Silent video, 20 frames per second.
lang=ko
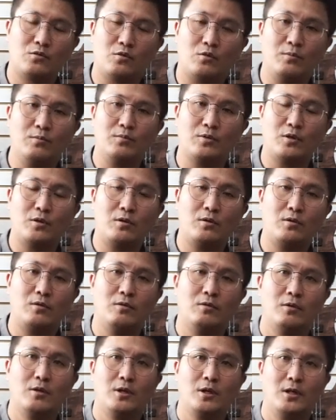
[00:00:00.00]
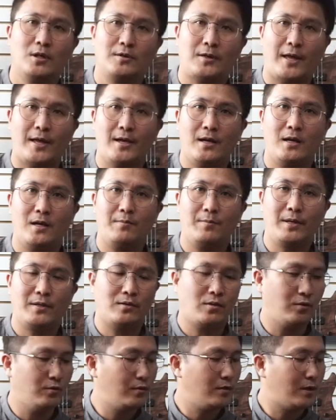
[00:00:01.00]
조금 더 다양한
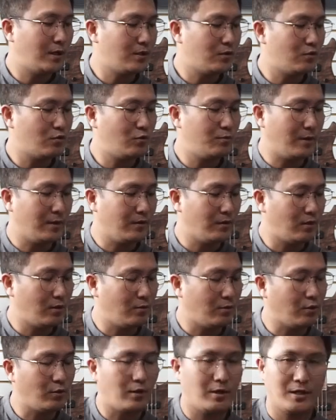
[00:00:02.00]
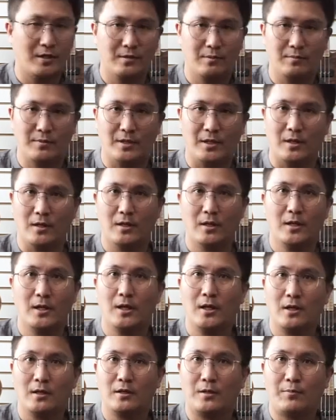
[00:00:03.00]
패턴을 가지고 만들어 보도록 하겠습니다.
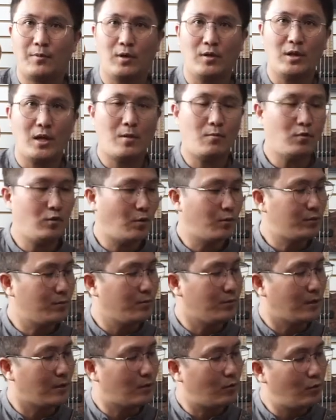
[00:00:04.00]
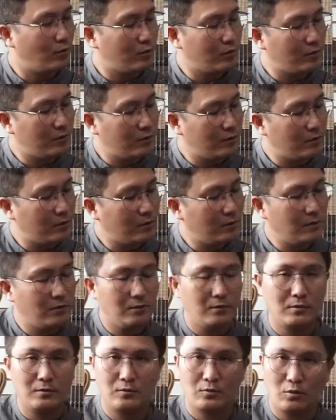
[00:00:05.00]
근데 변함은 없습니다. 코드,
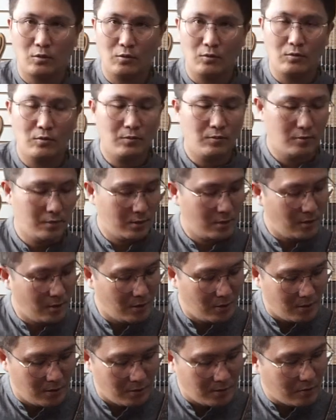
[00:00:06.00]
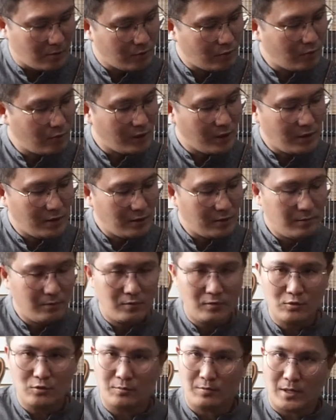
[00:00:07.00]
톤, 그리고
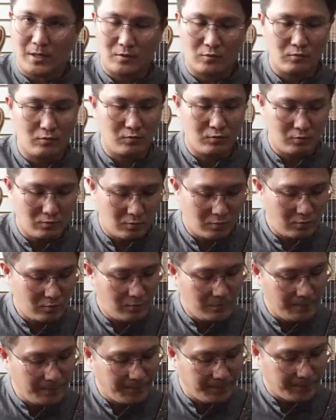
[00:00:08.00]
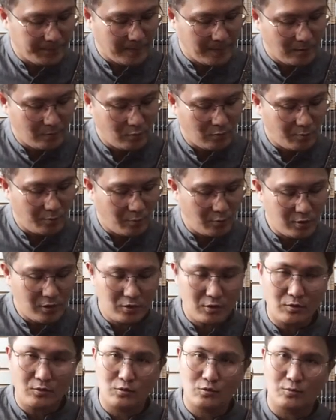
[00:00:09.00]
리듬을 좀 바꾸고 또
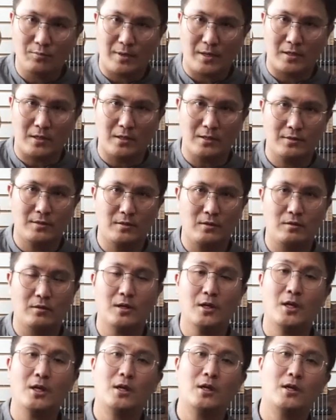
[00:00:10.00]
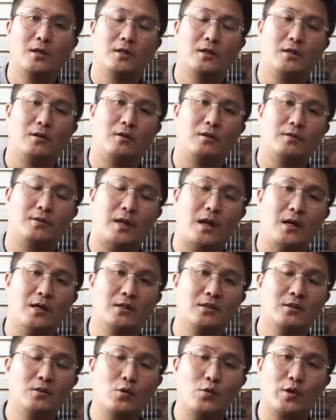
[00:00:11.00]
포지션도 좀 바꿔서 어, 다
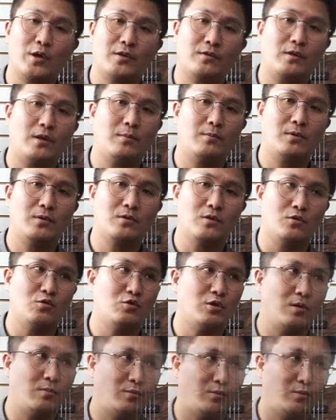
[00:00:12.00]
응용해서 한번 연주해